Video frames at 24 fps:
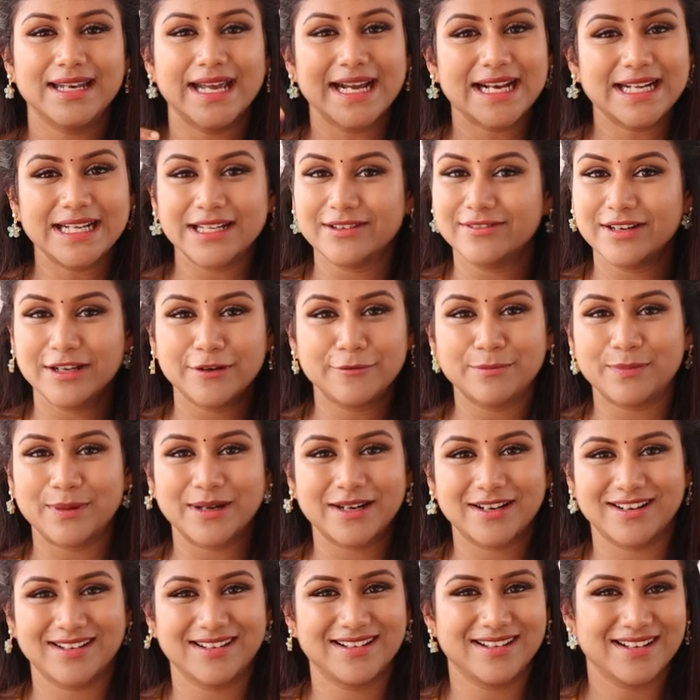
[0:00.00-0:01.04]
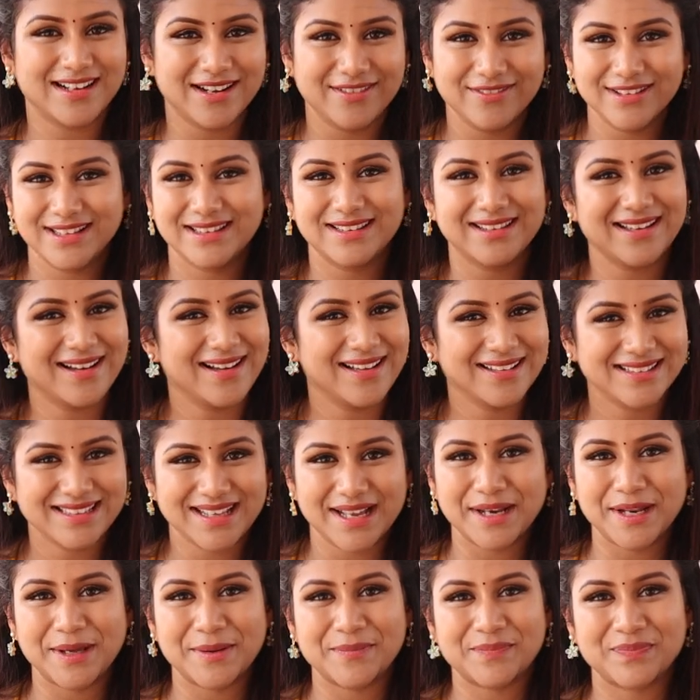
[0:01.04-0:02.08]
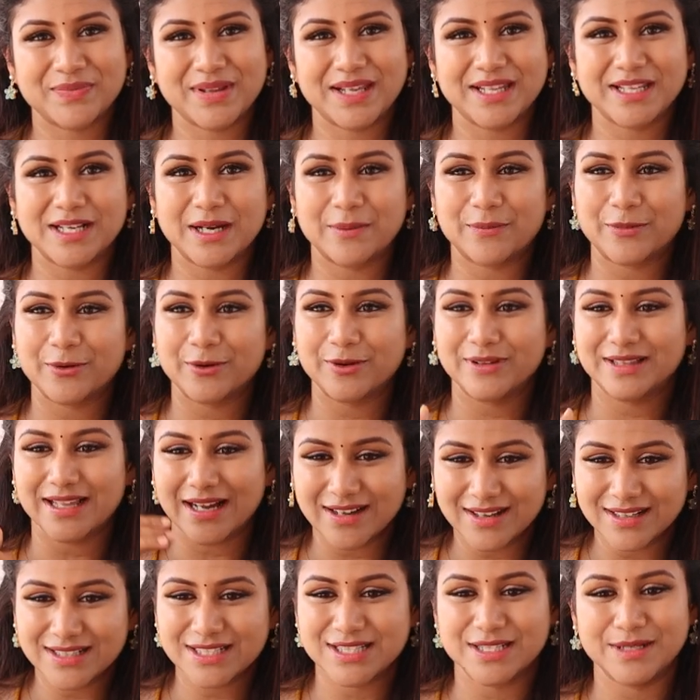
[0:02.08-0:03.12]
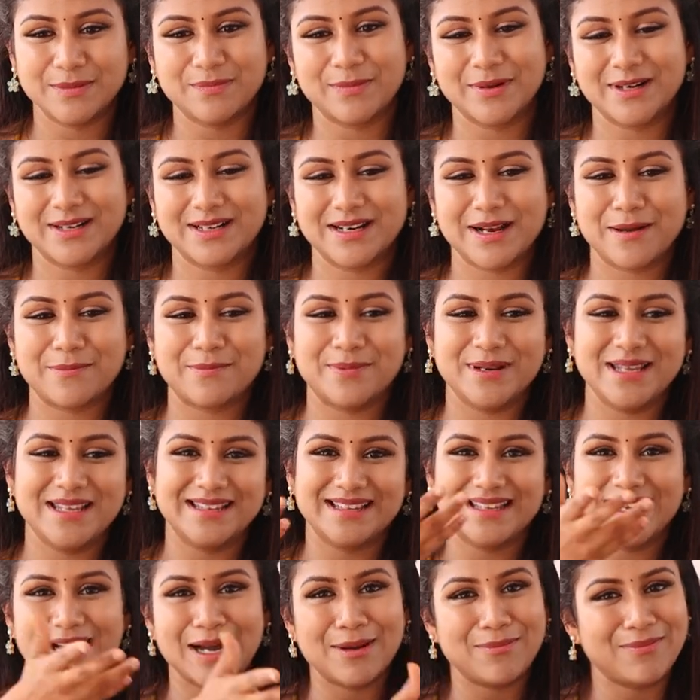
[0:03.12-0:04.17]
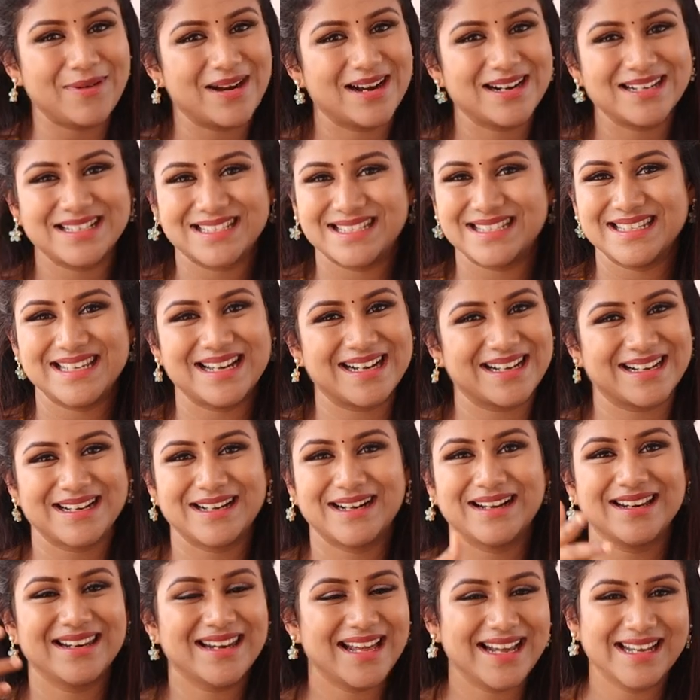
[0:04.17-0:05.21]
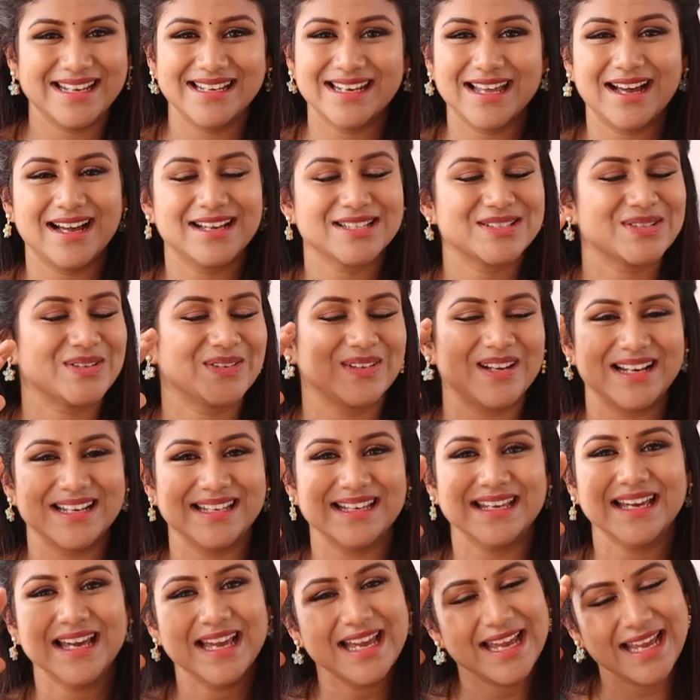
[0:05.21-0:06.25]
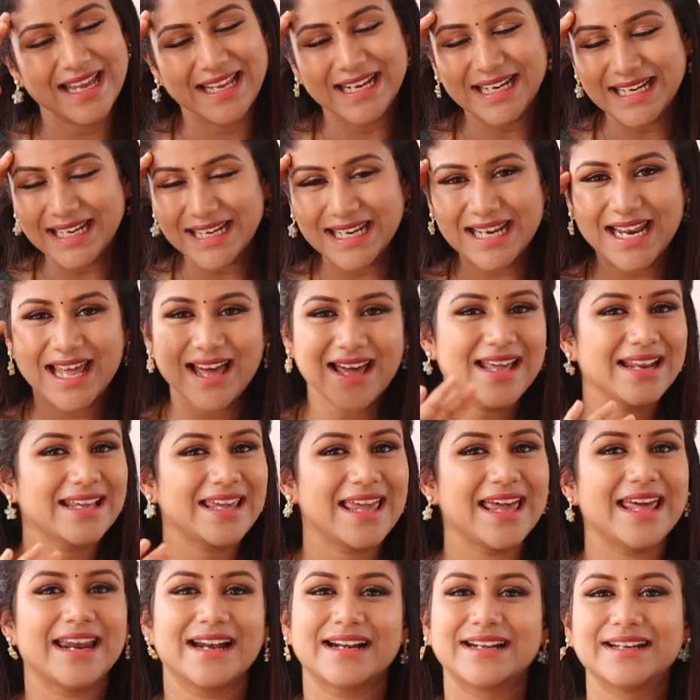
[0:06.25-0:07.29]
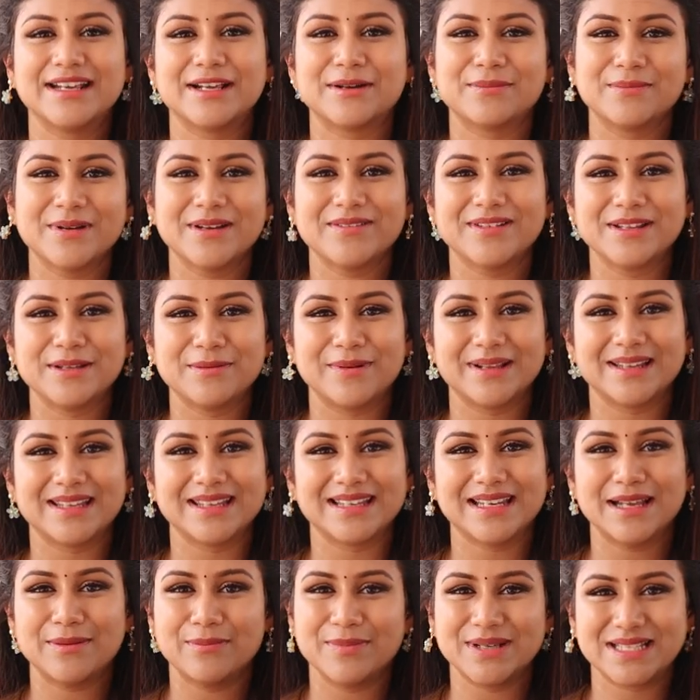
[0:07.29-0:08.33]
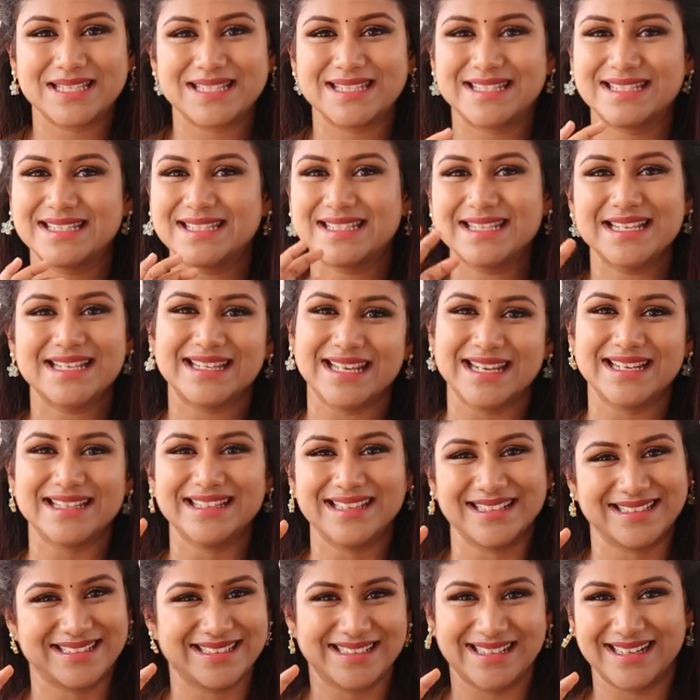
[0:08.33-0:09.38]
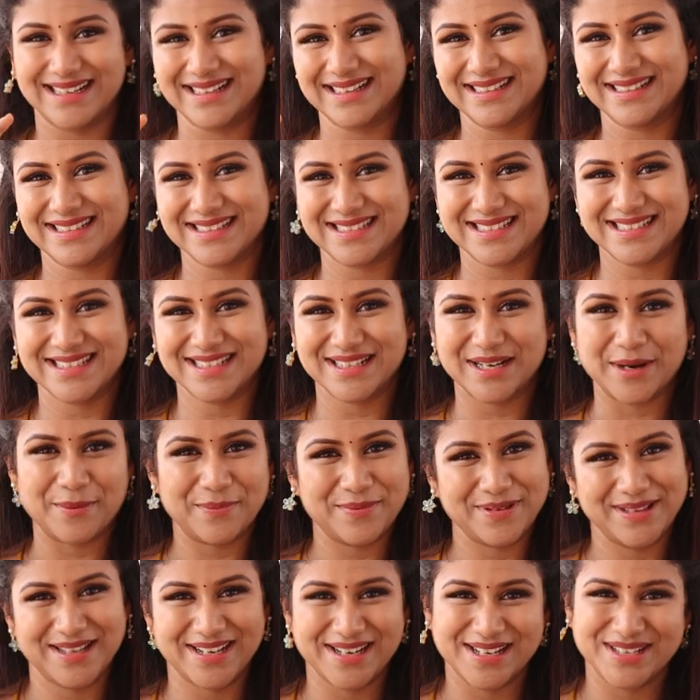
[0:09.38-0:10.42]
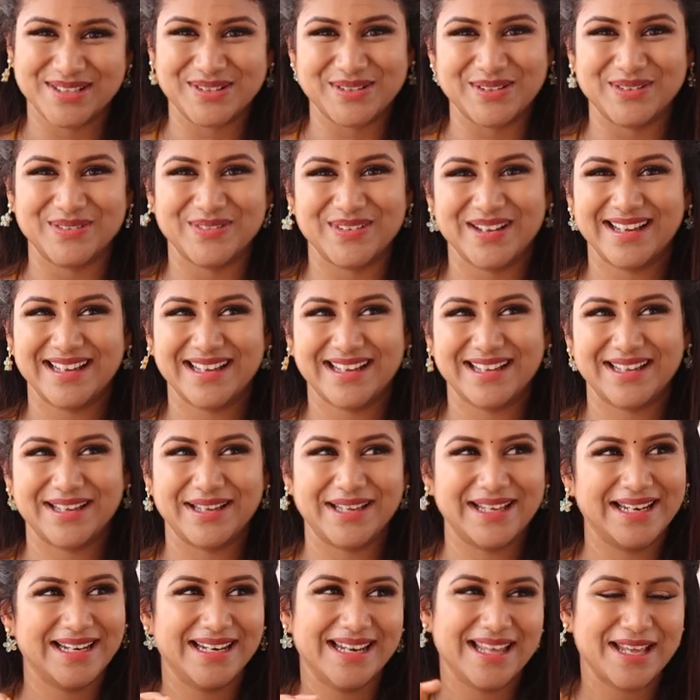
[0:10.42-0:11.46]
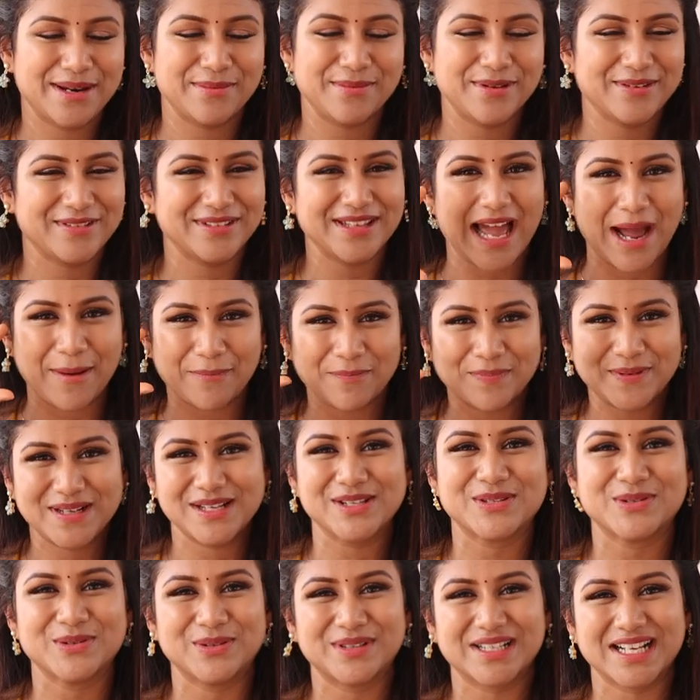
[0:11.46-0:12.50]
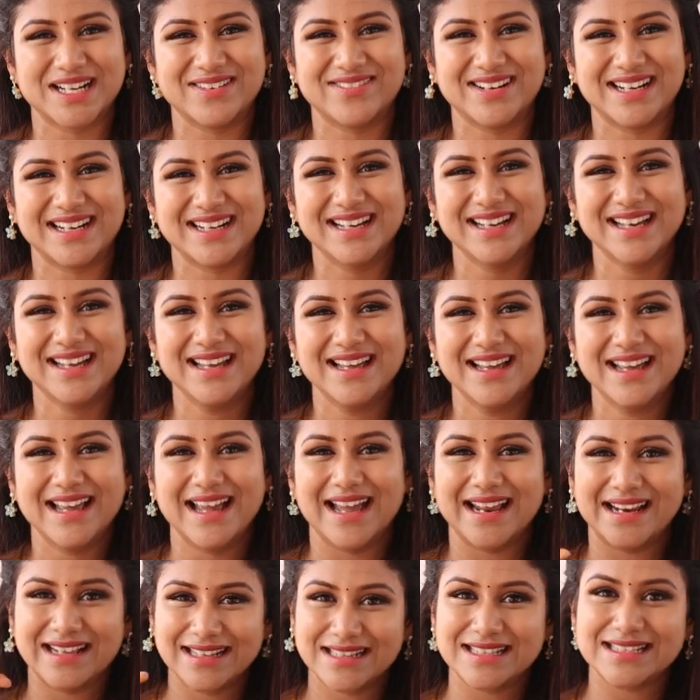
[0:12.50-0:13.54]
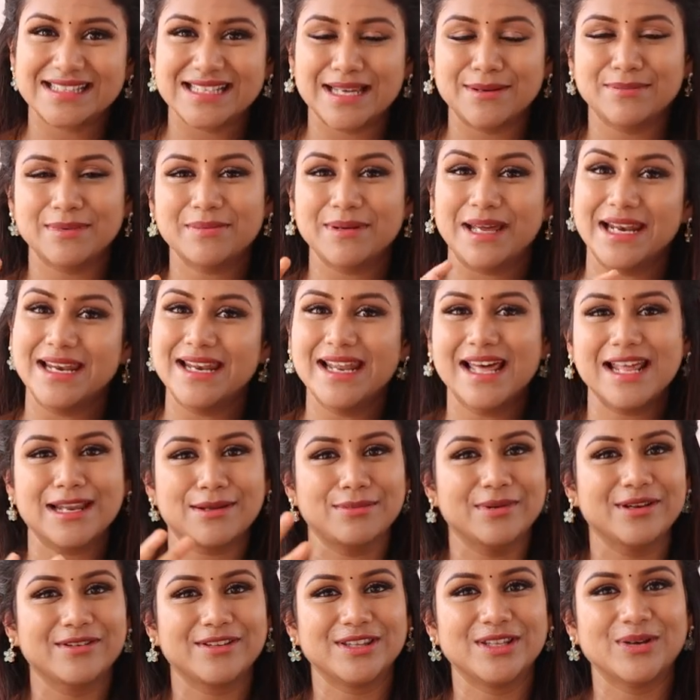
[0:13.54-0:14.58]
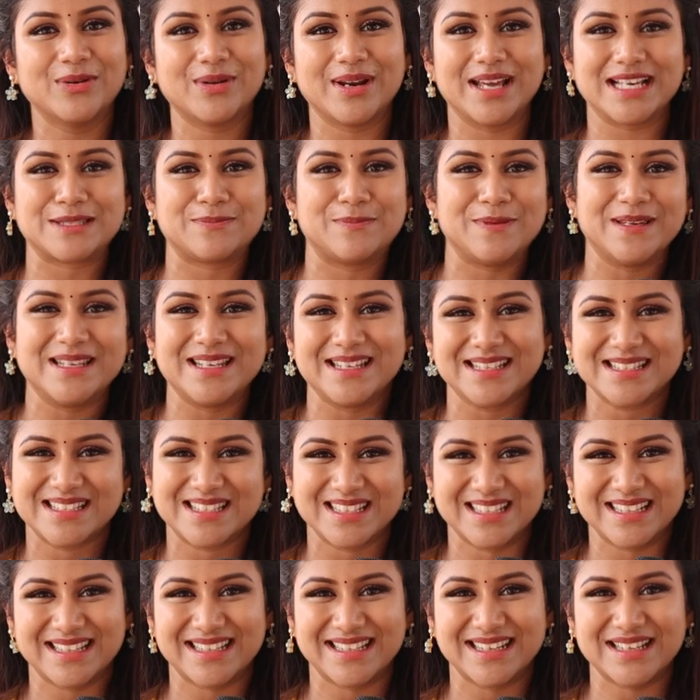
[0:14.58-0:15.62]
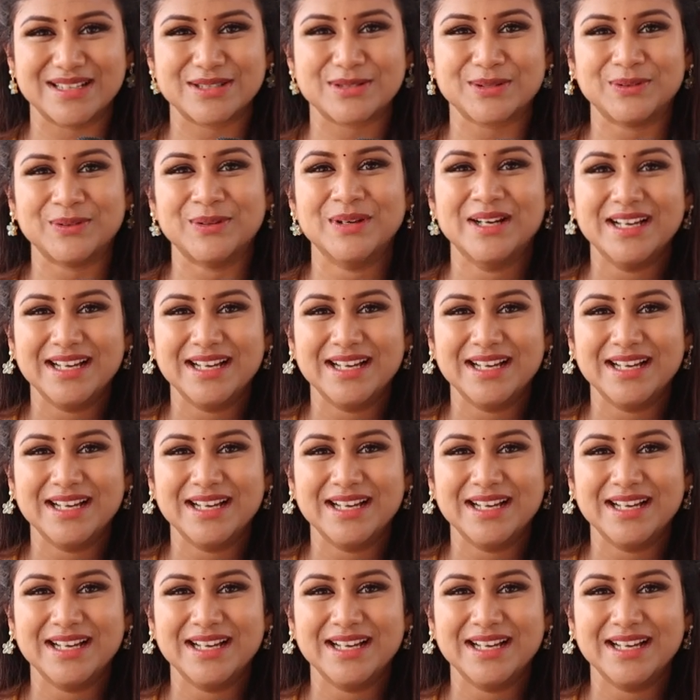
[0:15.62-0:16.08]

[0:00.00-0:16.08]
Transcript: நெகட்டிவ் லீட் பண்ணுறாங்க கவிதா தனம் அதுக்கப்புறம் தங்கச்சி பண்ணுறா பிரீத்தா மான்சி அக்கா லைலா சொனாலி எல்லா கேரக்டருமே வந்து பார்த்திங்கன்னா பெஸ்ட் பெஸ்ட்டாக தேர்ந்தெடுத்திருக்காங்க இந்த சீரியலுக்கு அப்படி தான் நான் சொல்வேன் எல்லாருமே வந்து ஆப்டாக சூட் ஆவாங்க அண்ட் அட் த சேம் டைம் எல்லாருக்குமே வந்து ஒரு எக்ஸ்பீரியன்ஸ் இருக்குல்ல ஸோ